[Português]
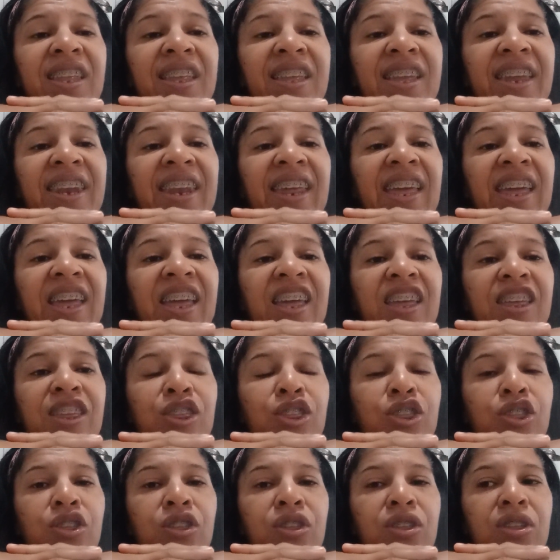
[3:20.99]

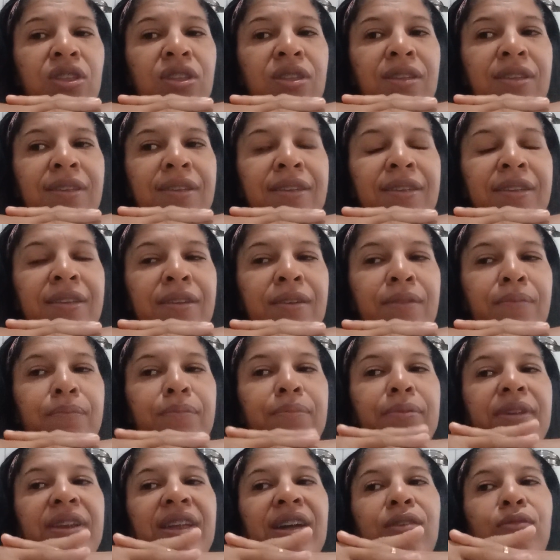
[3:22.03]
creche,
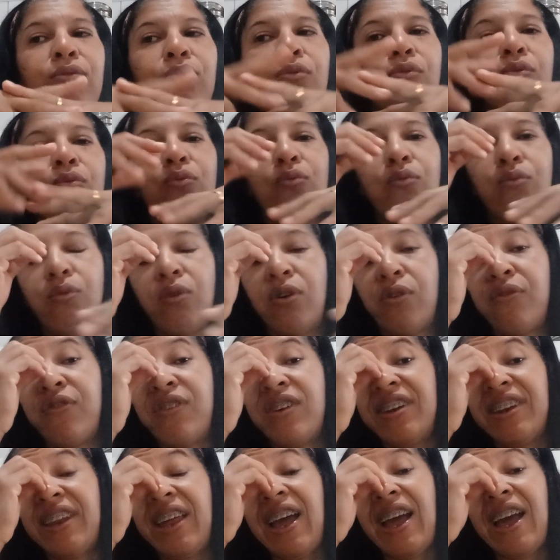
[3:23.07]
para algum
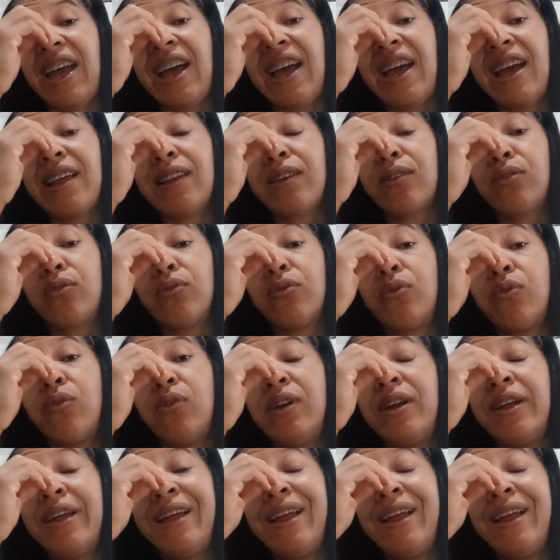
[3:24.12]
orfanato,